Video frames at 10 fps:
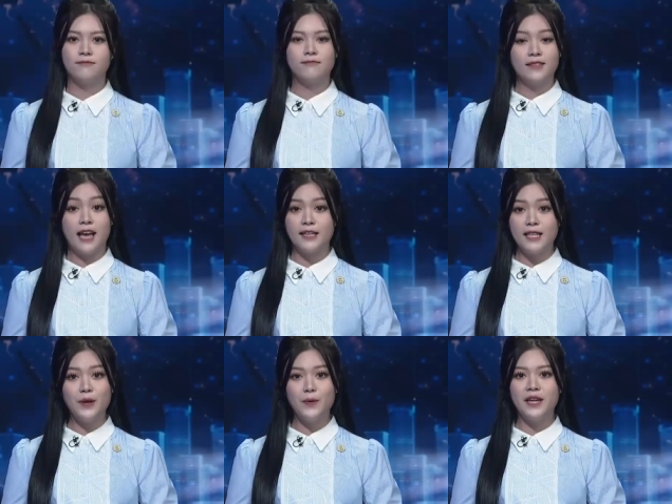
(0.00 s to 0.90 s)
Tại
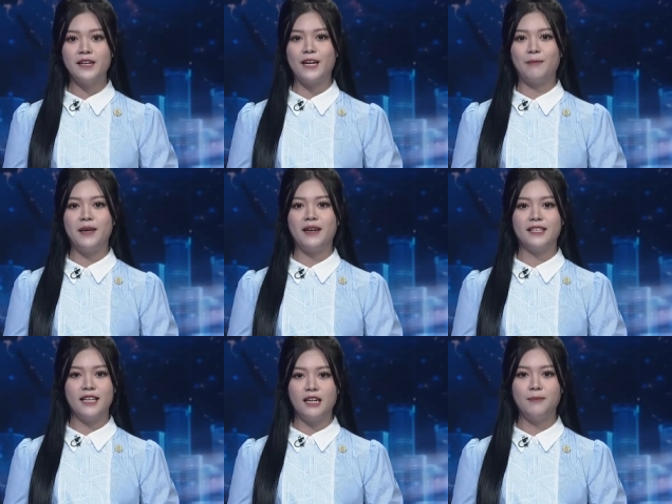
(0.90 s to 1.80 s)
Tây Nguyên, đặc biệt là
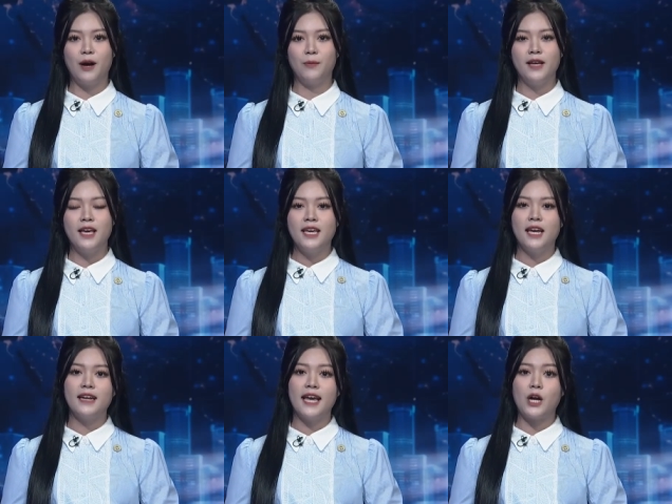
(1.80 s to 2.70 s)
tỉnh Lâm Đồng,
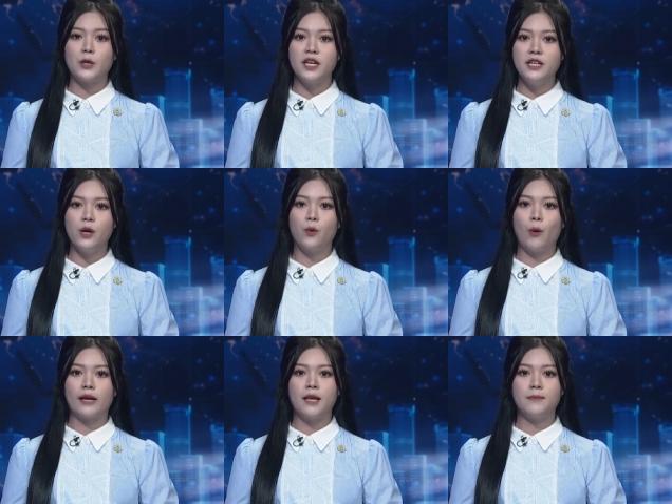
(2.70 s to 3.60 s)
hiện nay có rất nhiều quy
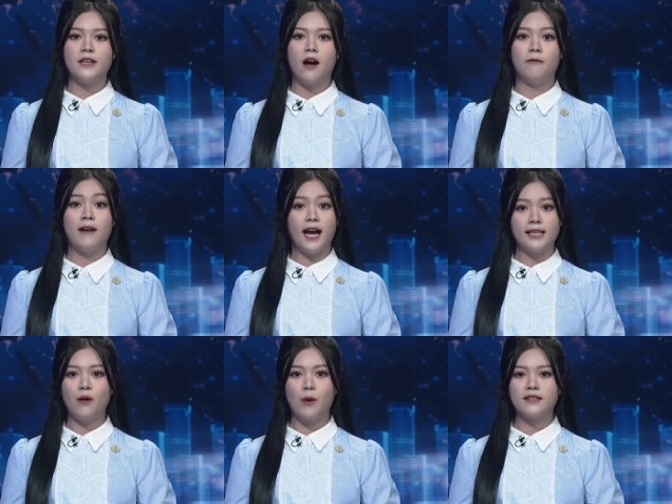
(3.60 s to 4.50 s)
hoạch thăm dò và khai
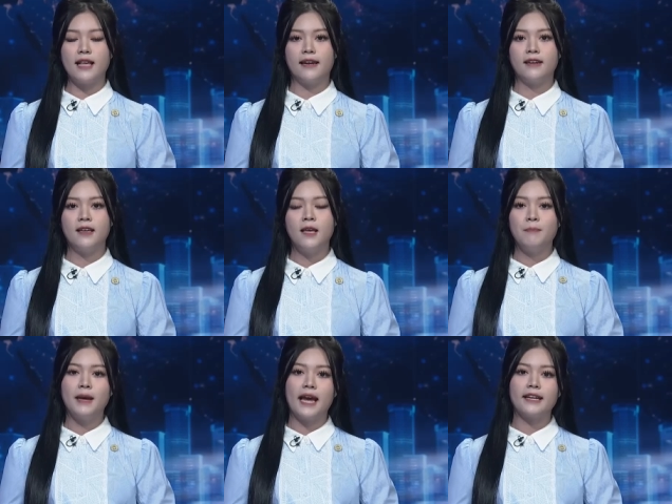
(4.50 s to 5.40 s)
thác khoáng sản.
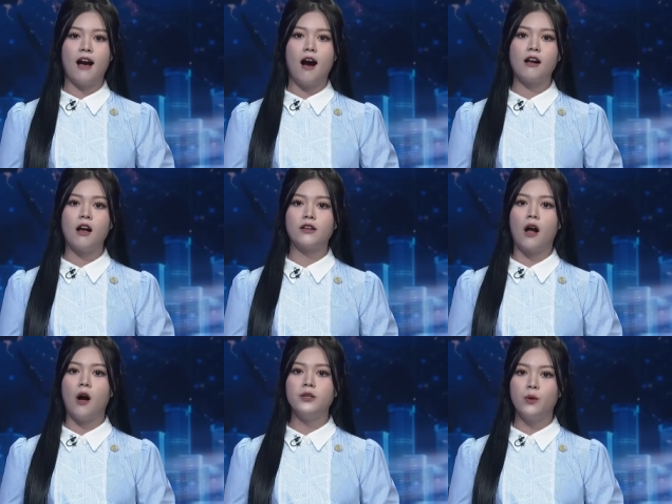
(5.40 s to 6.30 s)
Bên cạnh đó còn
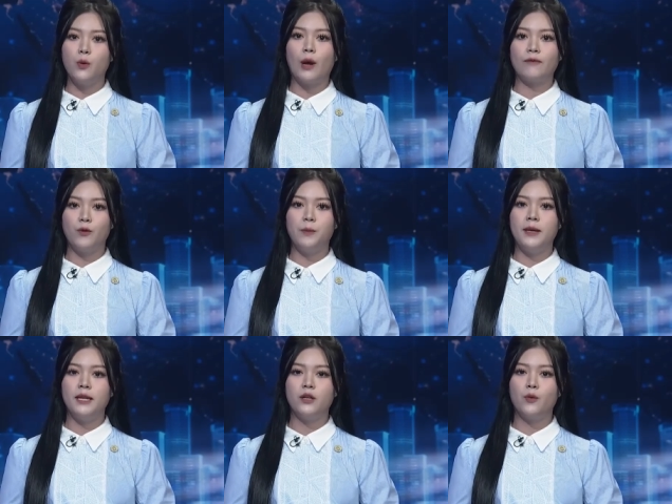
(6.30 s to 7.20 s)
có nhiều quy hoạch vùng
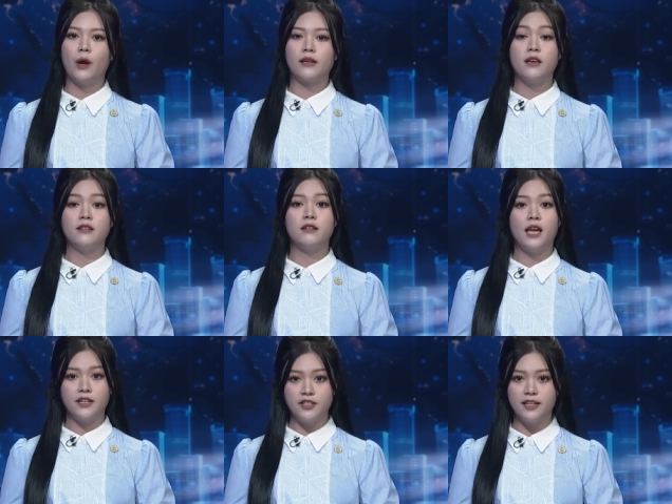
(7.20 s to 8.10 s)
miền, quy hoạch địa giới
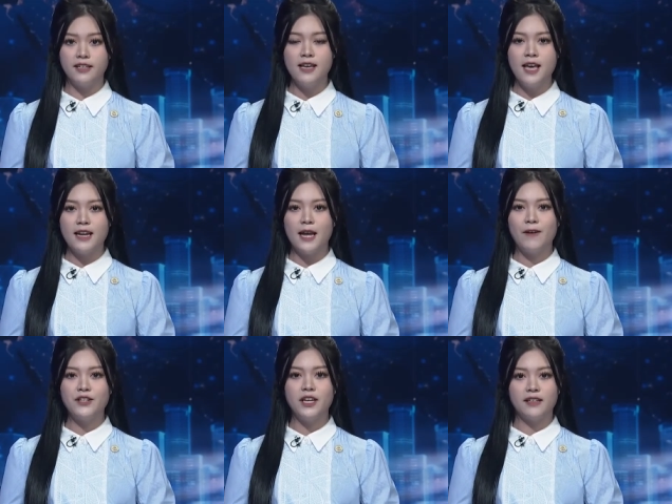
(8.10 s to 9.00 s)
hành chính để
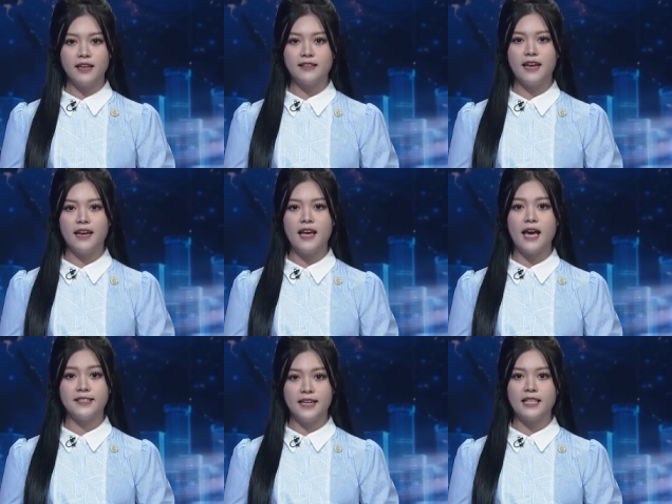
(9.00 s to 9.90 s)
phát triển kinh tế, an
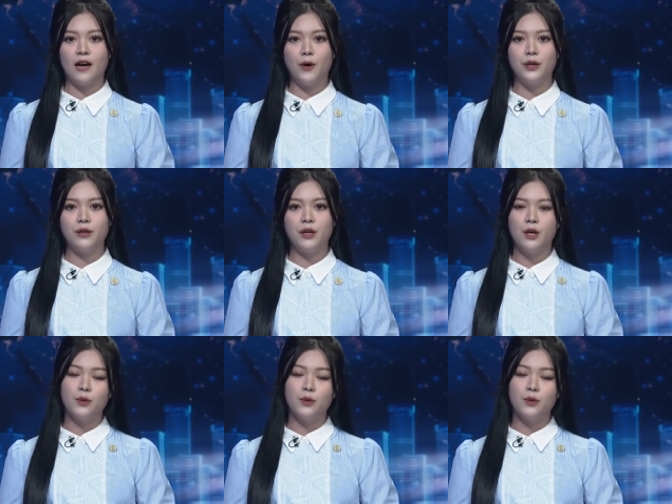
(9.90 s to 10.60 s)
sinh xã hội. Tuy